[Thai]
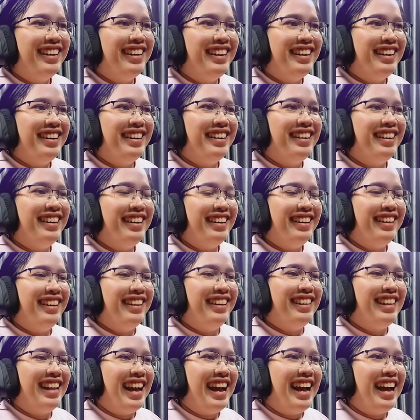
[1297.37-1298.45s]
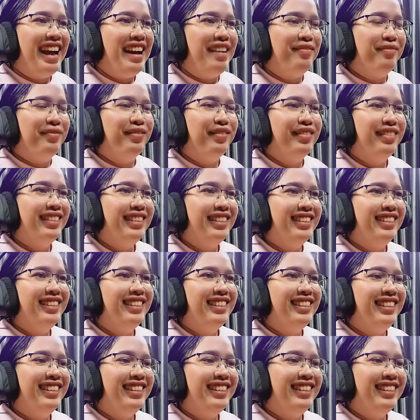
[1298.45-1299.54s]
โอ้ย
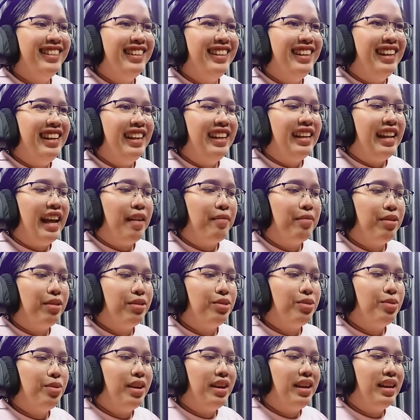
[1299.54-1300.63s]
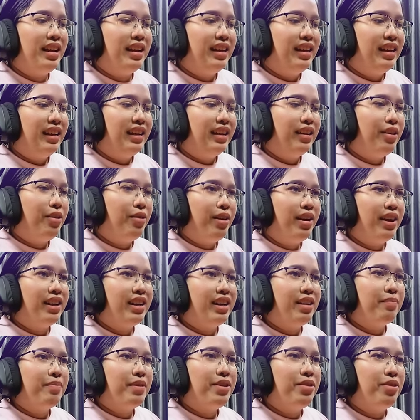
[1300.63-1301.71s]
น้ำก็ช่วยก่อให้
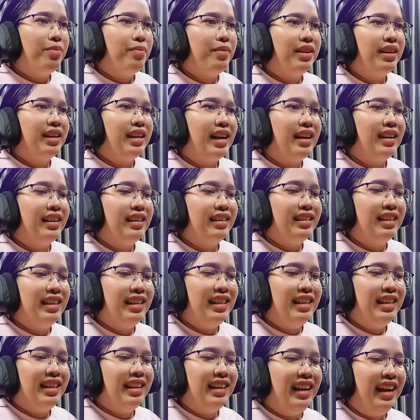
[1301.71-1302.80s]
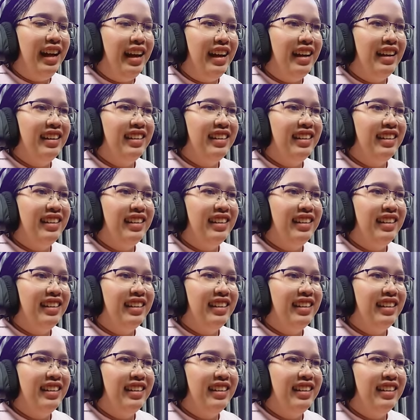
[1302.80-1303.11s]
เกิดประโยชน์เหมือนกันนั้นเนี่ย